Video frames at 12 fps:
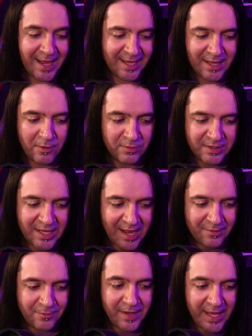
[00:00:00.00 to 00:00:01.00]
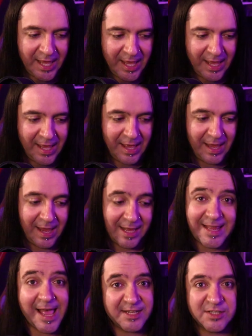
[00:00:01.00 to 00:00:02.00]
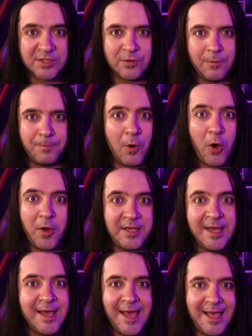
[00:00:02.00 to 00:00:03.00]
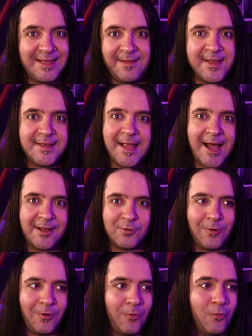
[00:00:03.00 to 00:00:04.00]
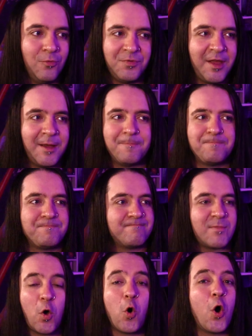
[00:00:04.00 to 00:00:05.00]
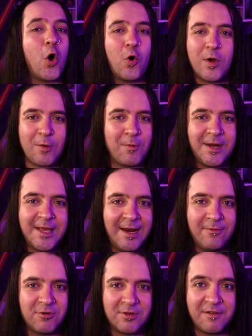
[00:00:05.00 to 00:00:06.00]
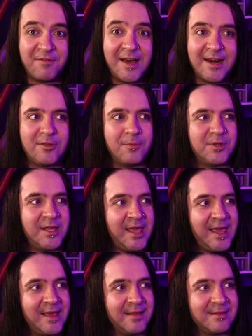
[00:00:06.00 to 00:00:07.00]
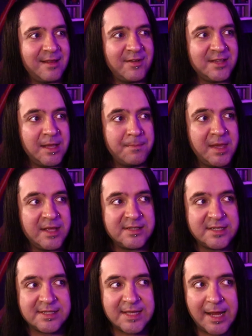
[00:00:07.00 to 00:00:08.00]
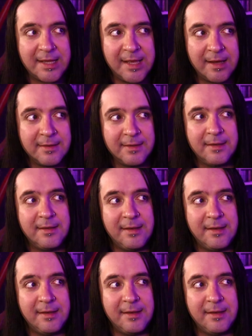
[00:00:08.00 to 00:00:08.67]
neanche da lontano e adesso poi è diventato un ho ancora qualche lavoro da fare, dopodiché davanti a me si staglia